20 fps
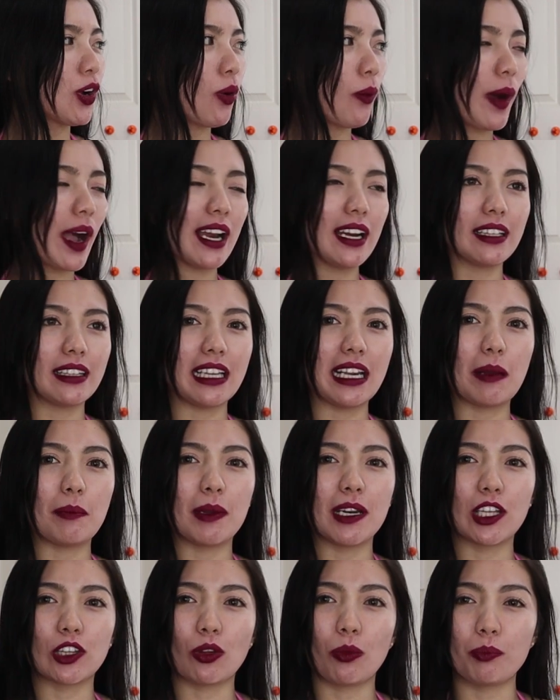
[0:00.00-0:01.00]
yung quality
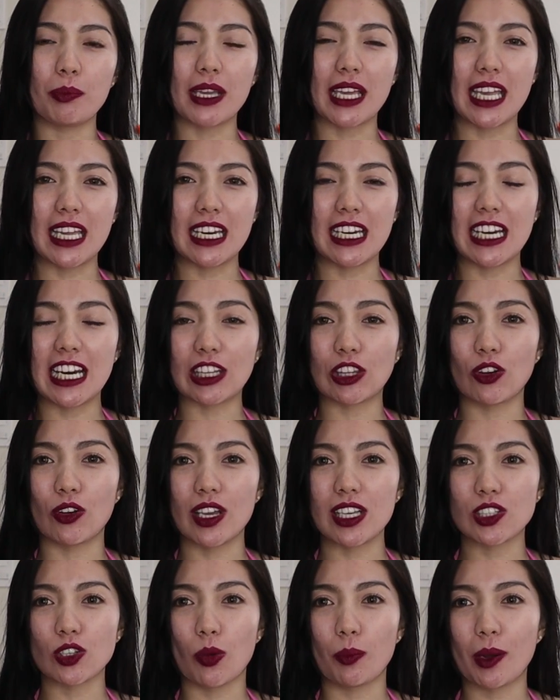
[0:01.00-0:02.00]
naman itong bikini na to
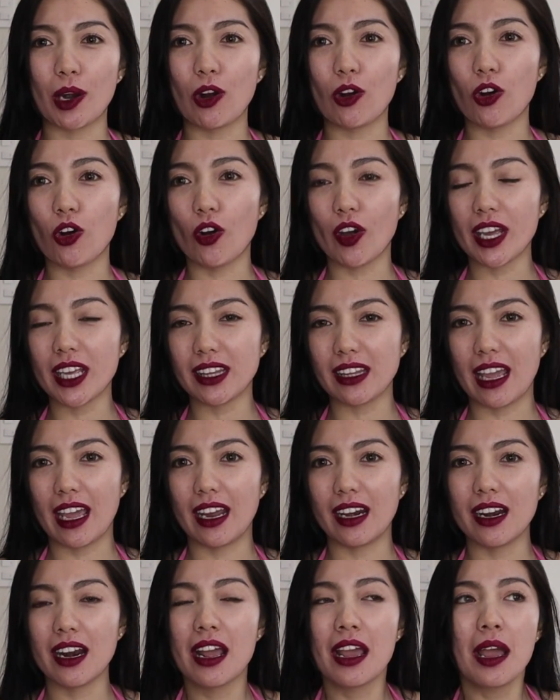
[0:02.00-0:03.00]
is sobrang okay
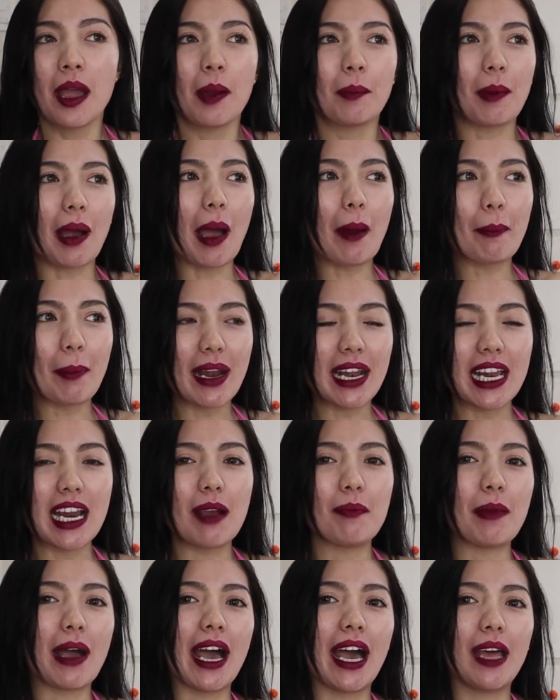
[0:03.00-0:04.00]
din. Makapal
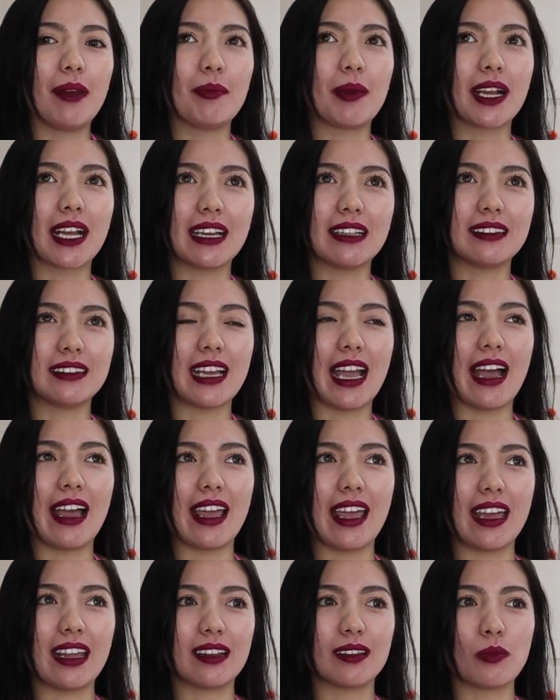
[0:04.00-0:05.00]
naman, maganda,
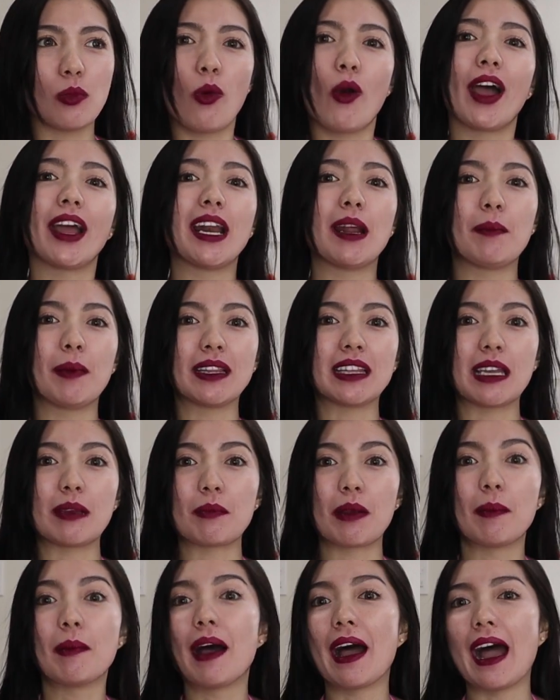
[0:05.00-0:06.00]
and mukha naman din
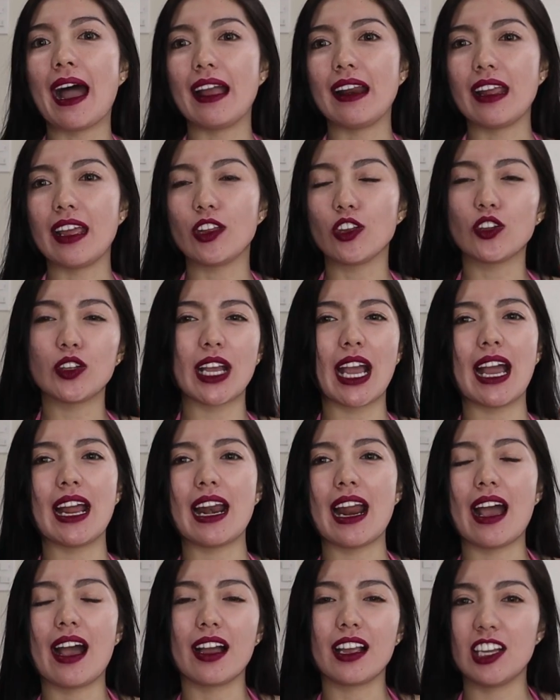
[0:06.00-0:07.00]
mamahalin. Yun nga
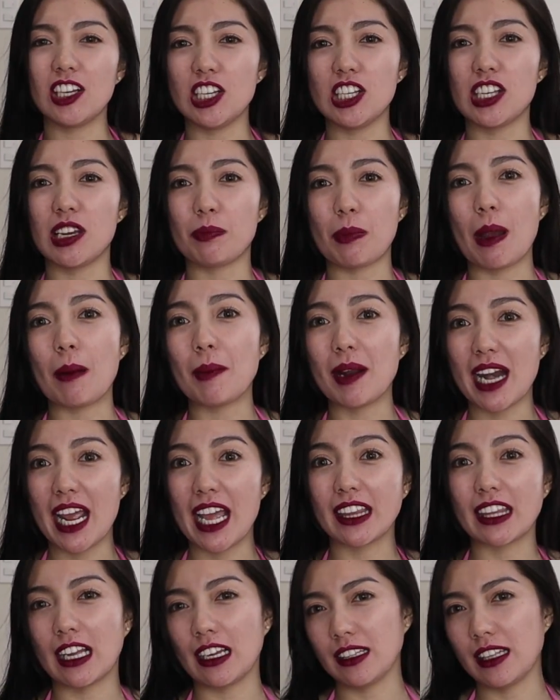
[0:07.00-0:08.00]
lang, hindi siya pang
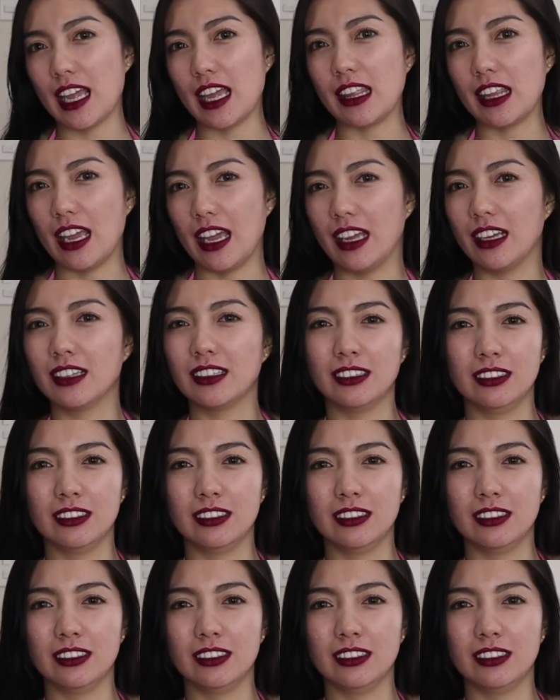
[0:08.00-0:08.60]
maliit ang dede.